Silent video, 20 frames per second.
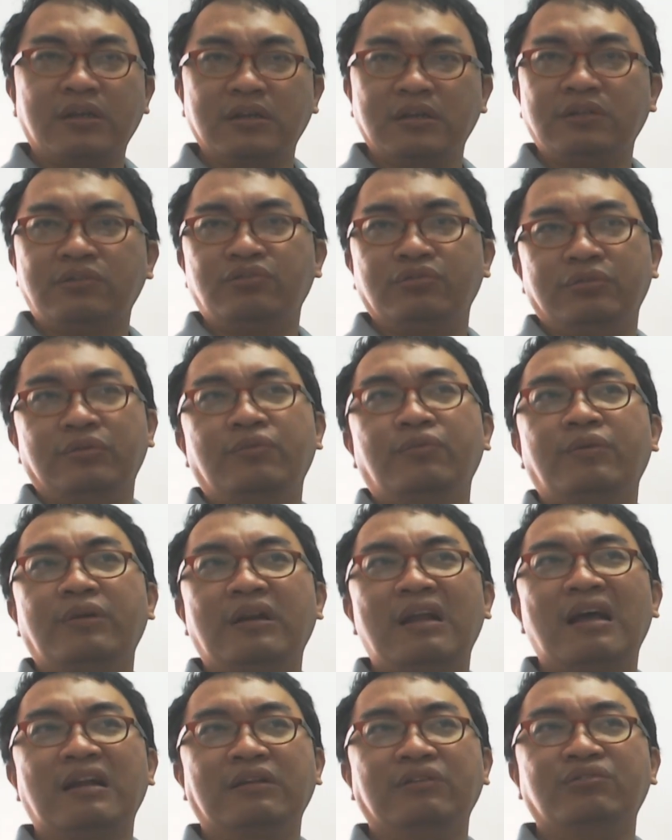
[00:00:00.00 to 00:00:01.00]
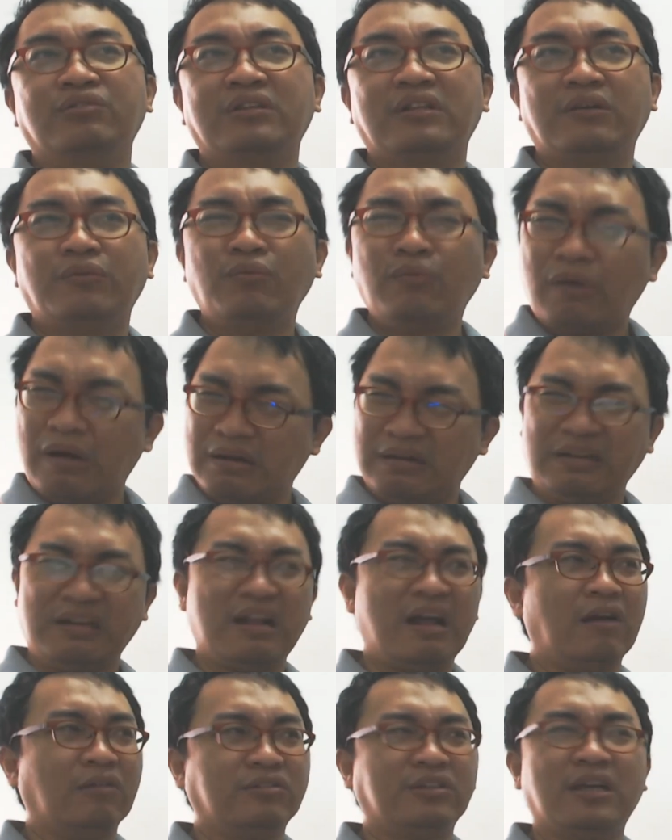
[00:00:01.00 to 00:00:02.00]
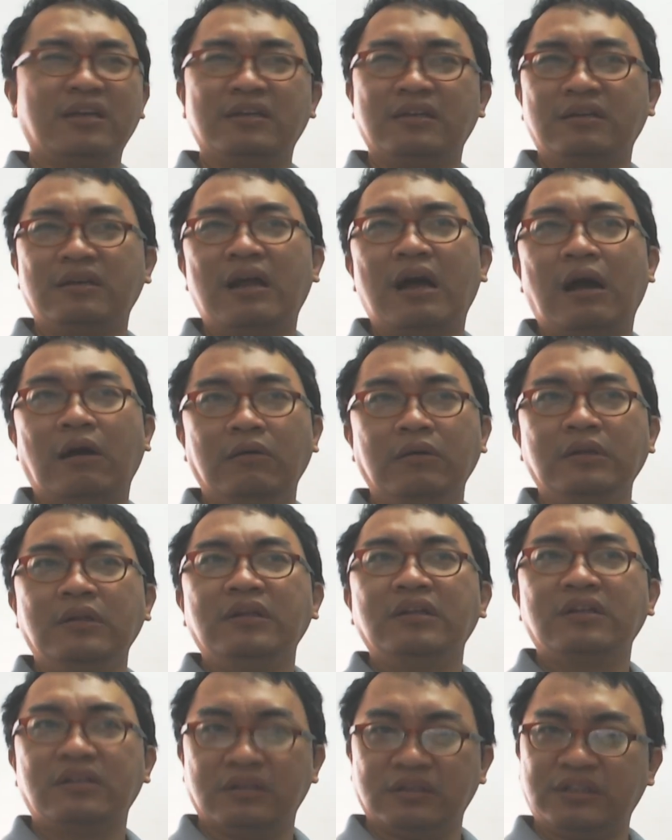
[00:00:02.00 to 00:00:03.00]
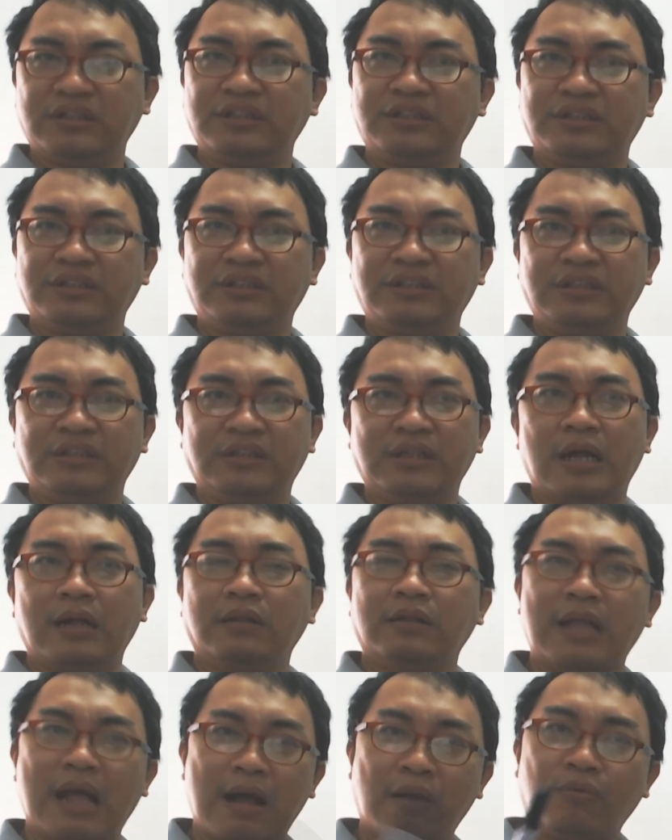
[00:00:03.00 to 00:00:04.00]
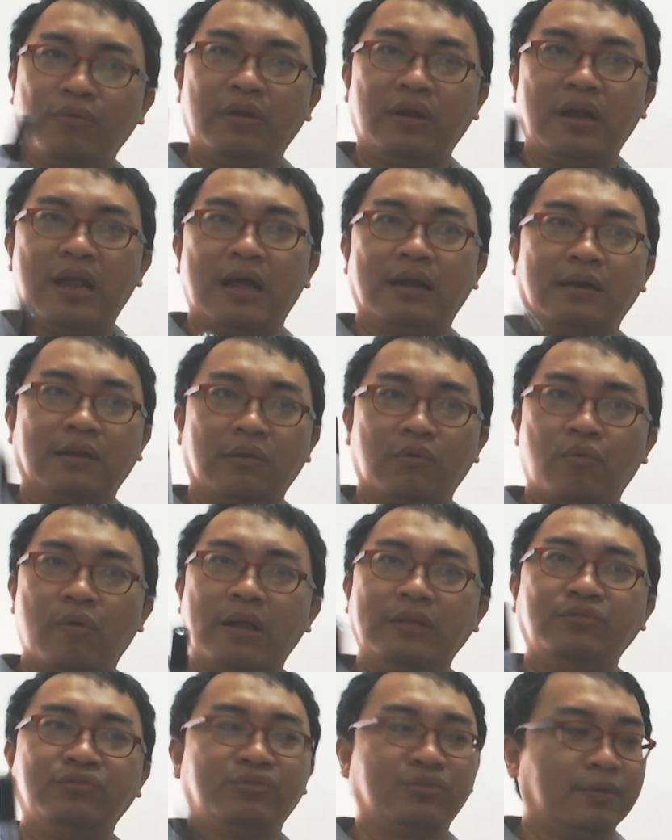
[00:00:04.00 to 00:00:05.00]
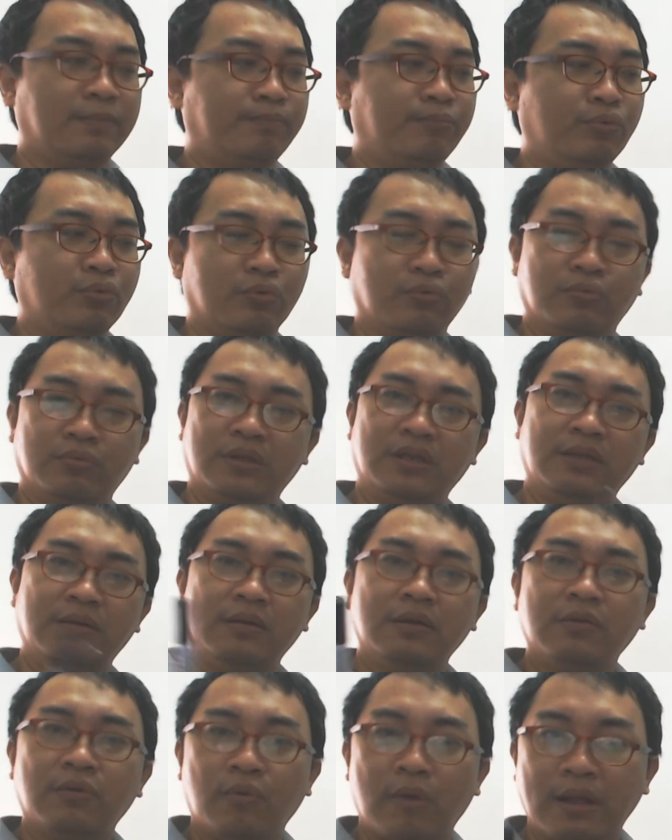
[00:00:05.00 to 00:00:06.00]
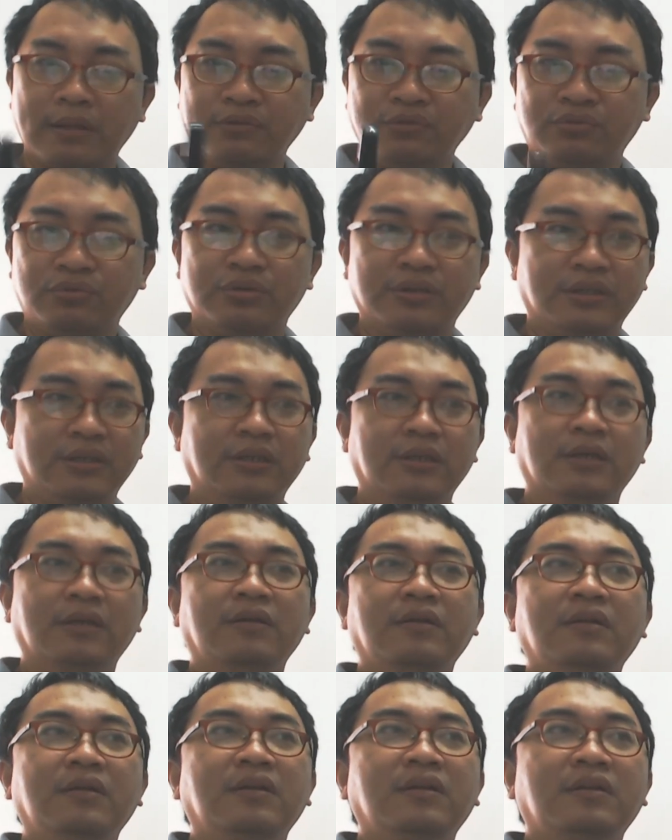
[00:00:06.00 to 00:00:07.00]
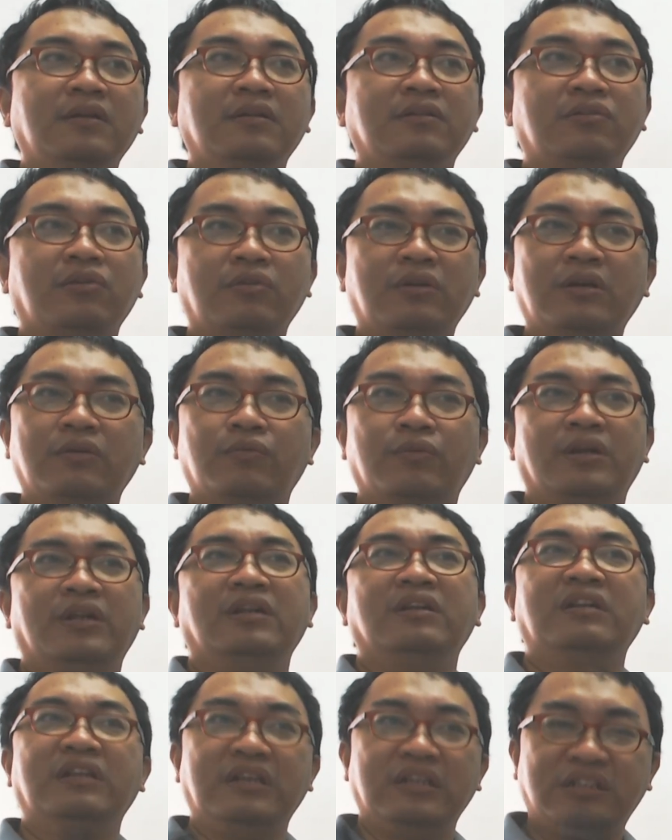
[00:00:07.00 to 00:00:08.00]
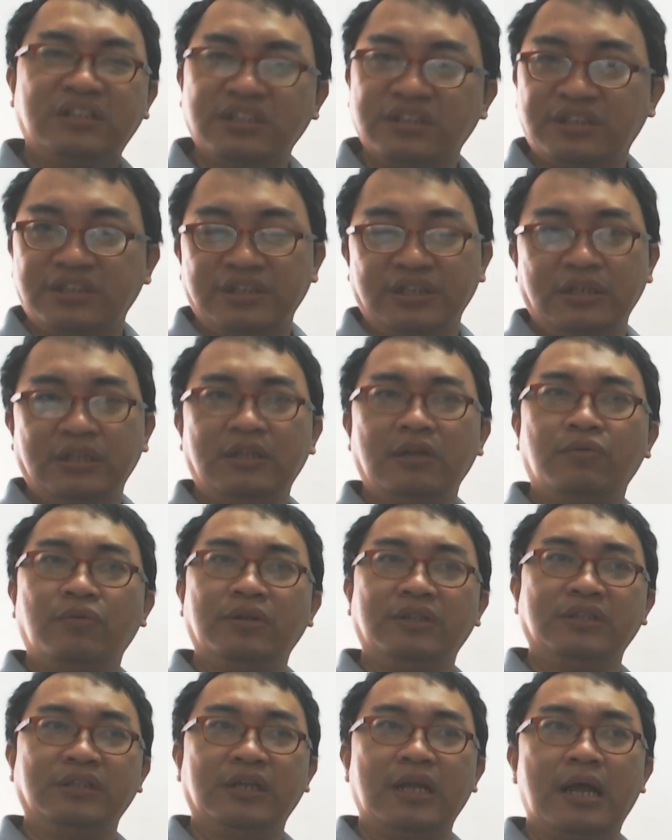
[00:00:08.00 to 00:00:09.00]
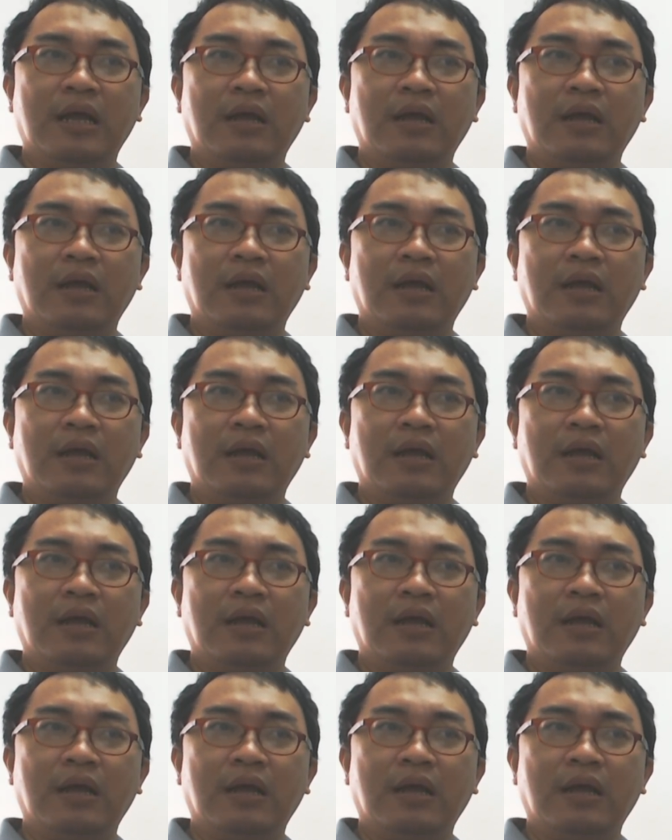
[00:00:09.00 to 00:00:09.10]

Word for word: 局会让你觉得哇，你好像很好，可是实际上它会让你完全不努力，完全呢。都认为你自己一定会这样，